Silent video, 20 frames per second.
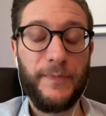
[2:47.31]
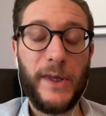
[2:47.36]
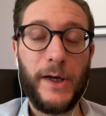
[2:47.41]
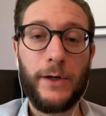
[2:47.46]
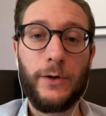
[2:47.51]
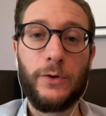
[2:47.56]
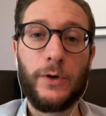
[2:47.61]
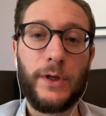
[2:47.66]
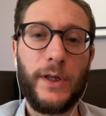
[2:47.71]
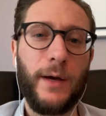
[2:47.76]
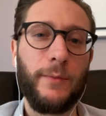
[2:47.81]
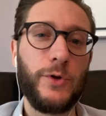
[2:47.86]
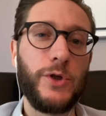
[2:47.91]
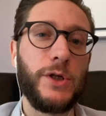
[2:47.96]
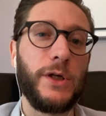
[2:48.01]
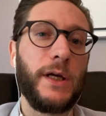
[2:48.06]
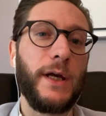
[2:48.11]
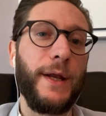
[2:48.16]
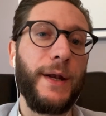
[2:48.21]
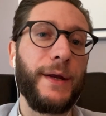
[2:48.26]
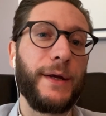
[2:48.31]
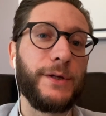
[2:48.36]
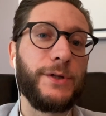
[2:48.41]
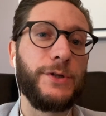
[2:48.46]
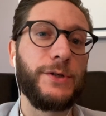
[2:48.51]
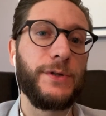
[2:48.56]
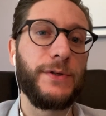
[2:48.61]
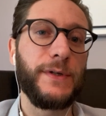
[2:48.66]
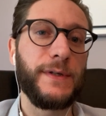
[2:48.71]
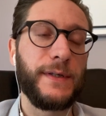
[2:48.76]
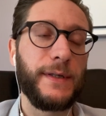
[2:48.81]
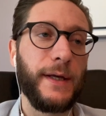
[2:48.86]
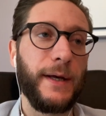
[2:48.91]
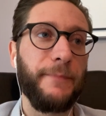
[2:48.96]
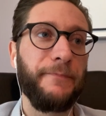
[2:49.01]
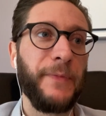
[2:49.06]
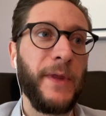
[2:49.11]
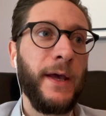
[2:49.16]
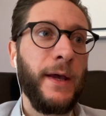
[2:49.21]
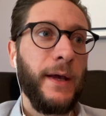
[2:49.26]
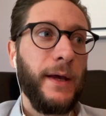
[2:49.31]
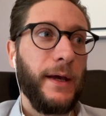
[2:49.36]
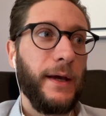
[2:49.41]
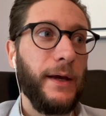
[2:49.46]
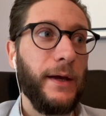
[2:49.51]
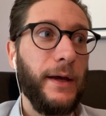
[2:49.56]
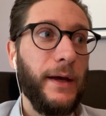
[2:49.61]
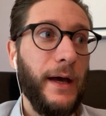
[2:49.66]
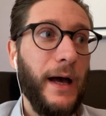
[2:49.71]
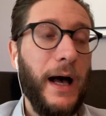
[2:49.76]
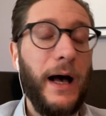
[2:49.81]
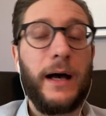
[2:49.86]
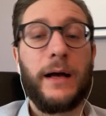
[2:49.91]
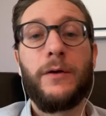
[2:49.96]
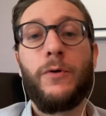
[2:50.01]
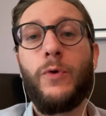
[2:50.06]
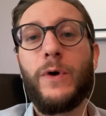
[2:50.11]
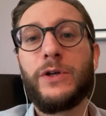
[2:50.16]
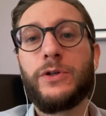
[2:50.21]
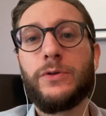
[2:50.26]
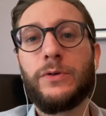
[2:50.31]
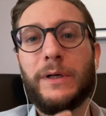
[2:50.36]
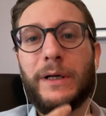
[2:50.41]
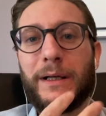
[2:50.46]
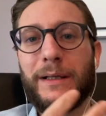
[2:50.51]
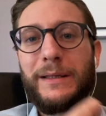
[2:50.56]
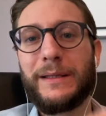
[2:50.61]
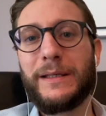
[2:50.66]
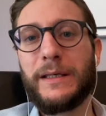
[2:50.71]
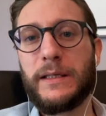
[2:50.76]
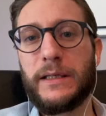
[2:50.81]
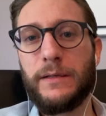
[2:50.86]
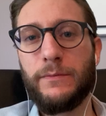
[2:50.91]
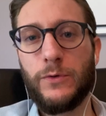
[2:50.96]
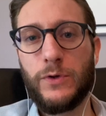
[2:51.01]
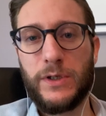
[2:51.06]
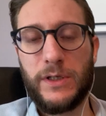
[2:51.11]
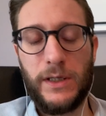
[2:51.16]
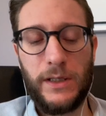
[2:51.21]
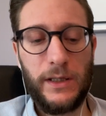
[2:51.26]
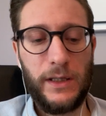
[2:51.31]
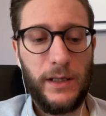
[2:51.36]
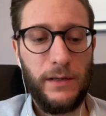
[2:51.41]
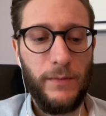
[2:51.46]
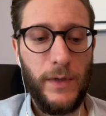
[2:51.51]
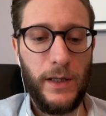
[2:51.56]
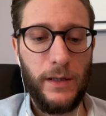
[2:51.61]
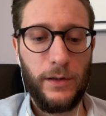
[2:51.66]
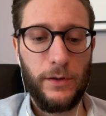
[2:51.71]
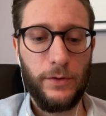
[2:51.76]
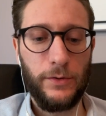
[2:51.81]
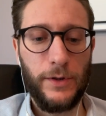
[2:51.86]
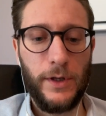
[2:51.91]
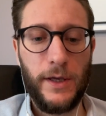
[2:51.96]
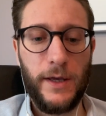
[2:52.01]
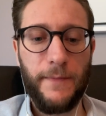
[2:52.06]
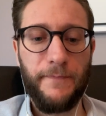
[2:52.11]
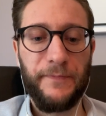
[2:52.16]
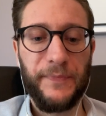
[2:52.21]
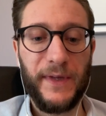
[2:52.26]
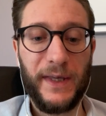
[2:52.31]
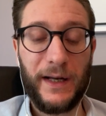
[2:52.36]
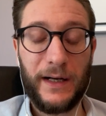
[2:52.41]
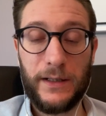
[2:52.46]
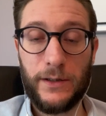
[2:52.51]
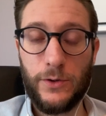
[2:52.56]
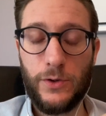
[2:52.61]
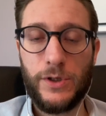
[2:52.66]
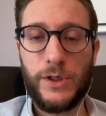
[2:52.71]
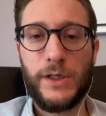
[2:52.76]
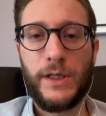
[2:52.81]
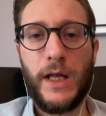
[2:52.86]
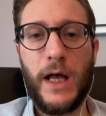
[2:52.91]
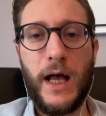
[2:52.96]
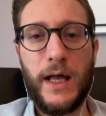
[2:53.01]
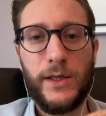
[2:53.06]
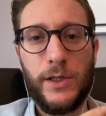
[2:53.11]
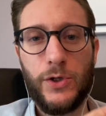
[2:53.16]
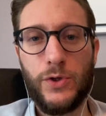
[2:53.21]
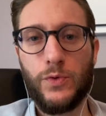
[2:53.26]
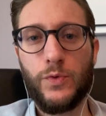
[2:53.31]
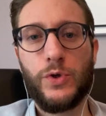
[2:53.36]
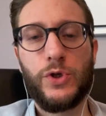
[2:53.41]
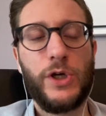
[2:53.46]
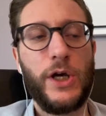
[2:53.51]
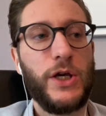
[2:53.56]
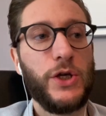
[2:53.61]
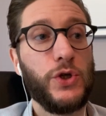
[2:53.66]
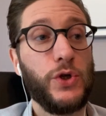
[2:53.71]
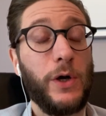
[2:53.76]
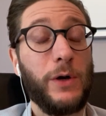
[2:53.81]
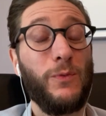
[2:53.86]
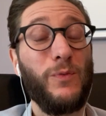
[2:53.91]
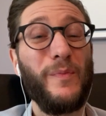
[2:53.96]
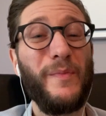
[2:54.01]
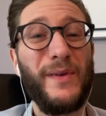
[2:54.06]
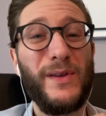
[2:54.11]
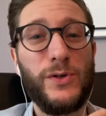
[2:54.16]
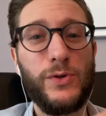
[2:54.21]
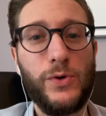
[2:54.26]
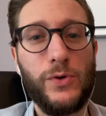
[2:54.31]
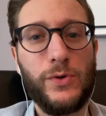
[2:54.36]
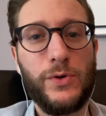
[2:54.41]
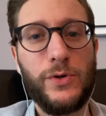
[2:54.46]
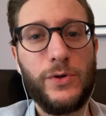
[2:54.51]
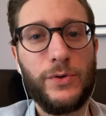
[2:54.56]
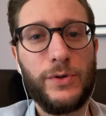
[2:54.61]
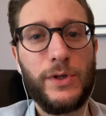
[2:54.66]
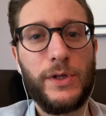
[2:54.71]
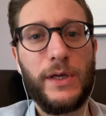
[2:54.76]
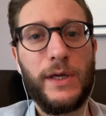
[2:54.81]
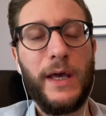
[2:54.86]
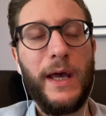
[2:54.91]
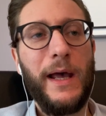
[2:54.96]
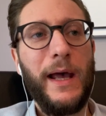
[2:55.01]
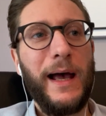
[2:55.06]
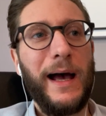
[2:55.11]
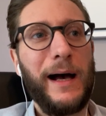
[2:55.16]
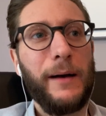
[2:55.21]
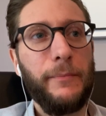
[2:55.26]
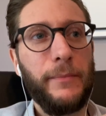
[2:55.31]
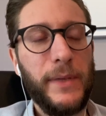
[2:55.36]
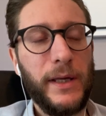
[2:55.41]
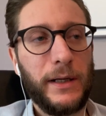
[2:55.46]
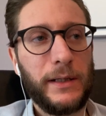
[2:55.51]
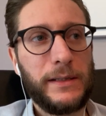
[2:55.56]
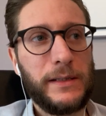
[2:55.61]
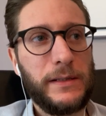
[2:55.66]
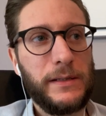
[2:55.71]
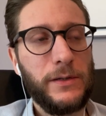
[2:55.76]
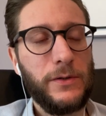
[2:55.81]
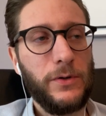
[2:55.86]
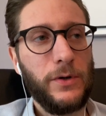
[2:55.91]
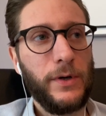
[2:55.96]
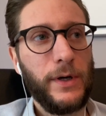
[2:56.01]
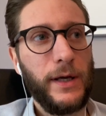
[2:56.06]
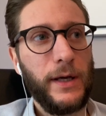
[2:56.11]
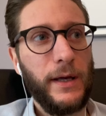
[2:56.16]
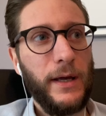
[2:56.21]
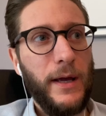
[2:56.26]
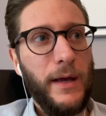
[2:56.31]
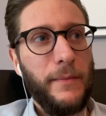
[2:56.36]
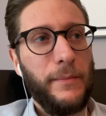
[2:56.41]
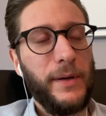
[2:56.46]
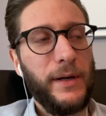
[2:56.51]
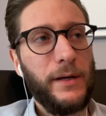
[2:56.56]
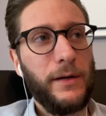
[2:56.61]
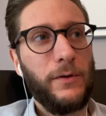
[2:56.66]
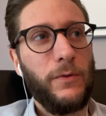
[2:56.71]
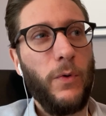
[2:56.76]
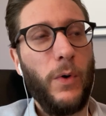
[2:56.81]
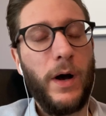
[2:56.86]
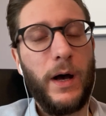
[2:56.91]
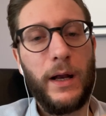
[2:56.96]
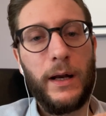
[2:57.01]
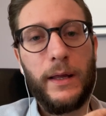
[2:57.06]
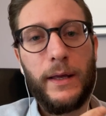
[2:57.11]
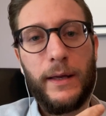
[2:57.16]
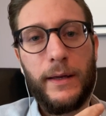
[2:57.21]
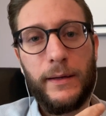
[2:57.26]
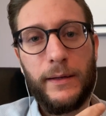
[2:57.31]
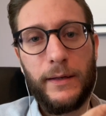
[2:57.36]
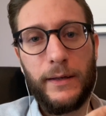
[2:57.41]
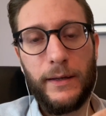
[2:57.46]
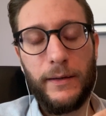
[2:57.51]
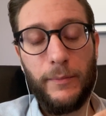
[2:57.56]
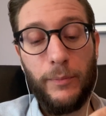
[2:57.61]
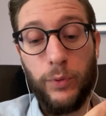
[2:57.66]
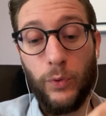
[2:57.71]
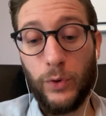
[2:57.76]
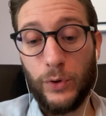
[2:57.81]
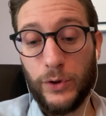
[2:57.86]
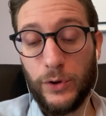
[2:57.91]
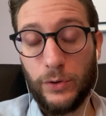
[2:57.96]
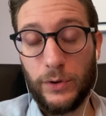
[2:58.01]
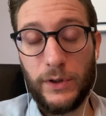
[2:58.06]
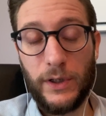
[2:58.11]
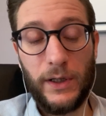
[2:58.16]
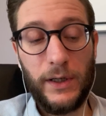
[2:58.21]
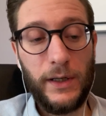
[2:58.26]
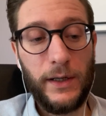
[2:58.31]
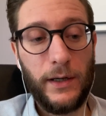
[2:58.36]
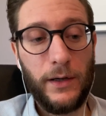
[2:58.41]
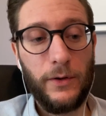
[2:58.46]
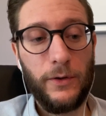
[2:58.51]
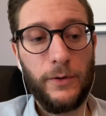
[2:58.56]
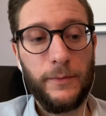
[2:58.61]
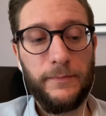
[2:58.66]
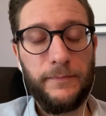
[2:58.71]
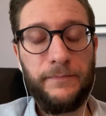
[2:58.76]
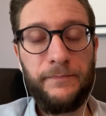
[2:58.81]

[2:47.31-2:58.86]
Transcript: Ricordiamoci che il narcisista eh, ha questo grandissimo sentimento di grandiosità, di successo, ha un bisogno di ammirazione per il quale eh, pur di ottenerlo,